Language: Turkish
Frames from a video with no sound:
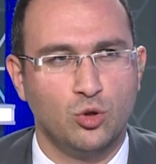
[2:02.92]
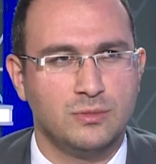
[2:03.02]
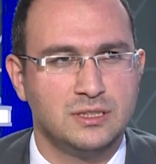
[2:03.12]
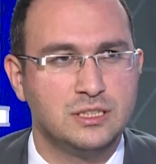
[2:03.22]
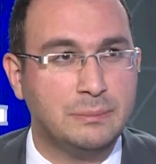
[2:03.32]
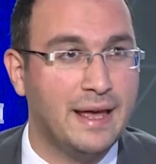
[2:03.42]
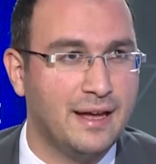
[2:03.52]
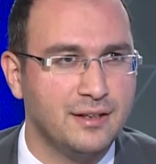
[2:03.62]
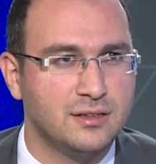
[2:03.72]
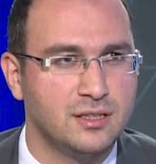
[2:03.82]
memnun olmadığını
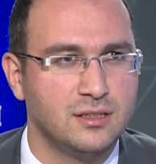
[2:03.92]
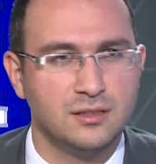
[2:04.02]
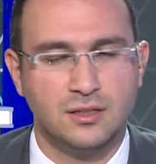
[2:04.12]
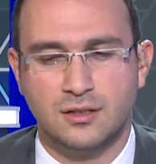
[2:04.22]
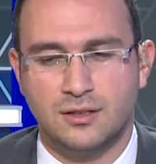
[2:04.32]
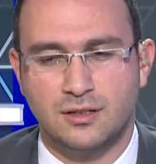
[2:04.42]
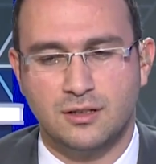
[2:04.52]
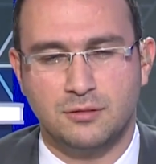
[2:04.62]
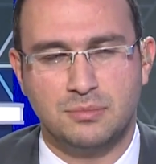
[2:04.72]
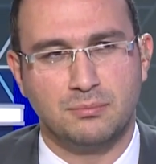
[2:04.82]
beyan etti. Hı hı.
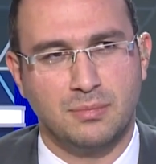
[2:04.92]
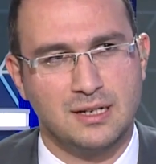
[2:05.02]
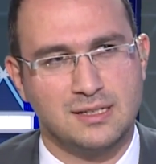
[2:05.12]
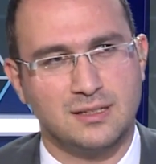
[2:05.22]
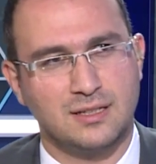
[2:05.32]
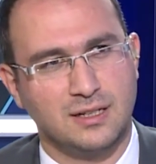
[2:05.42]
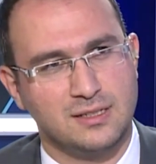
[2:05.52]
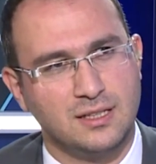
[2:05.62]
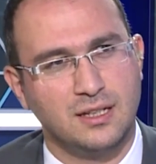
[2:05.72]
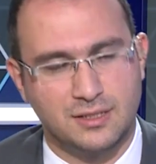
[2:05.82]
E, bazı
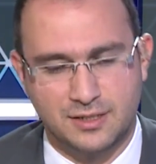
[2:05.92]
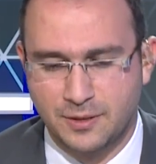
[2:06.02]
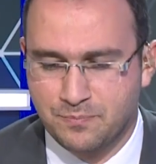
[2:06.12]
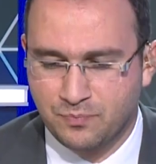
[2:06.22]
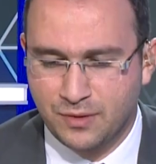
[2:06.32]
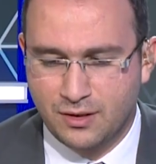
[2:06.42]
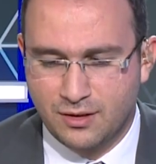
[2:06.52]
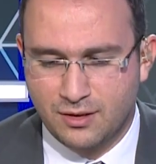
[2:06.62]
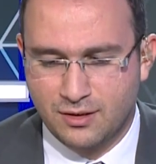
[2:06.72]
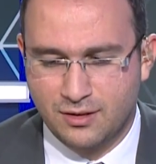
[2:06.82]
internet sitelerine.
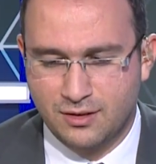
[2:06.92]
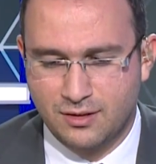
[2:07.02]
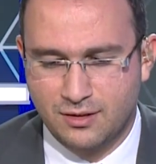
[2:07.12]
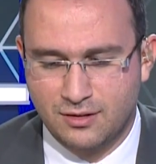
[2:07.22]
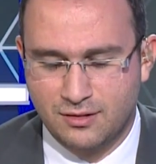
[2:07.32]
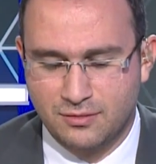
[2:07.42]
E,